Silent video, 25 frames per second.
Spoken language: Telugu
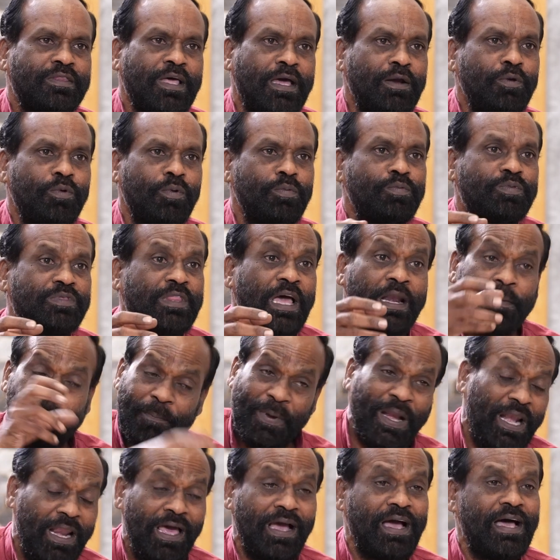తను తన
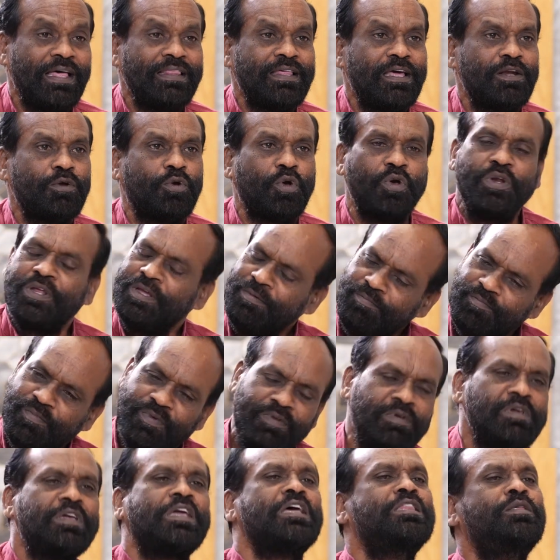పిల్ల కాదనుకొని
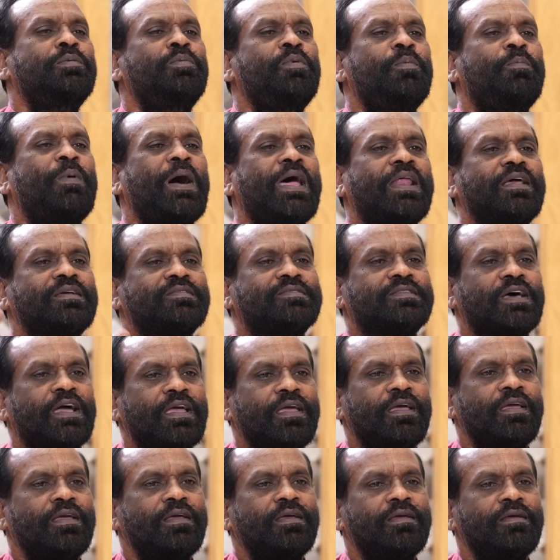గెదిమి
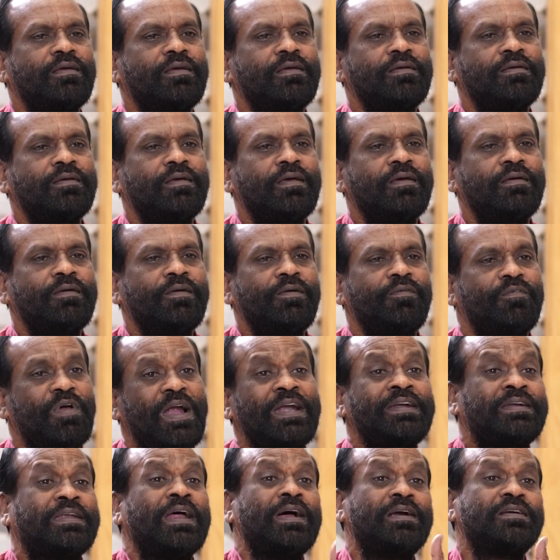పారేస్తాయి
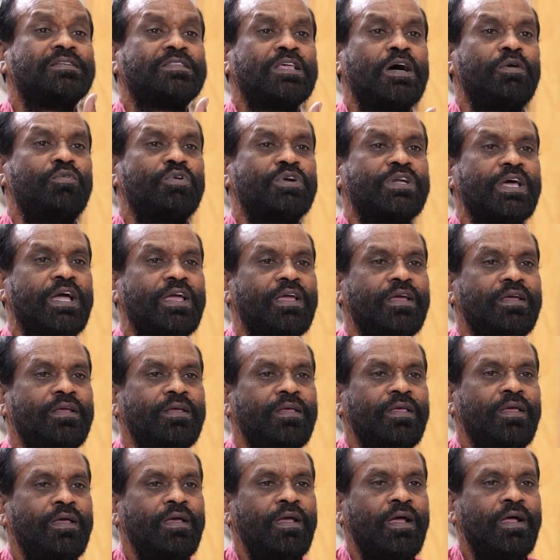వెంటాడుతూ ఉంటాయి
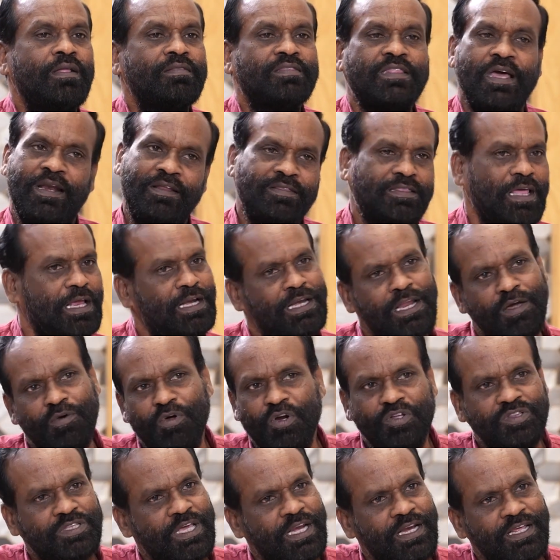తన తల్లి
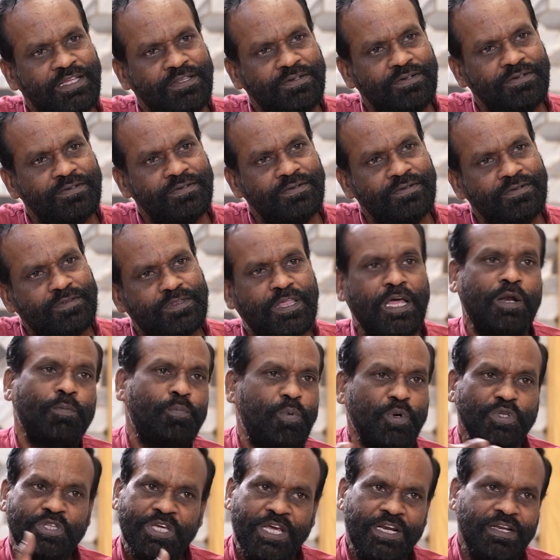ఎవరో తెలియదు తన
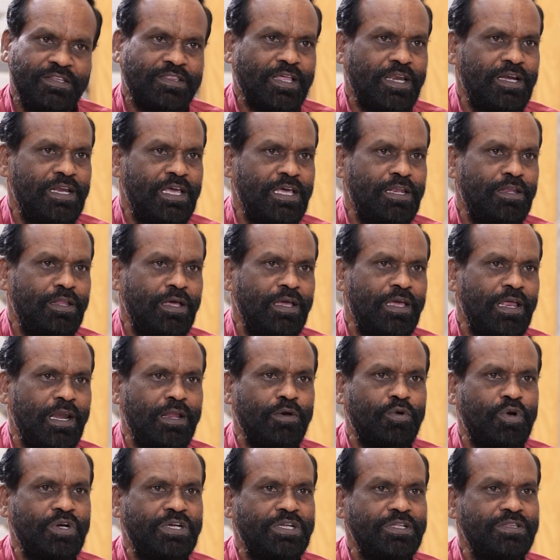పొదిగిన తల్లి
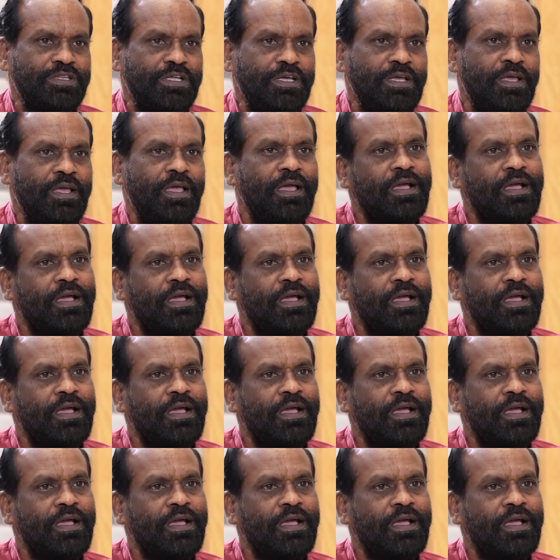ఎల్లగొట్టింది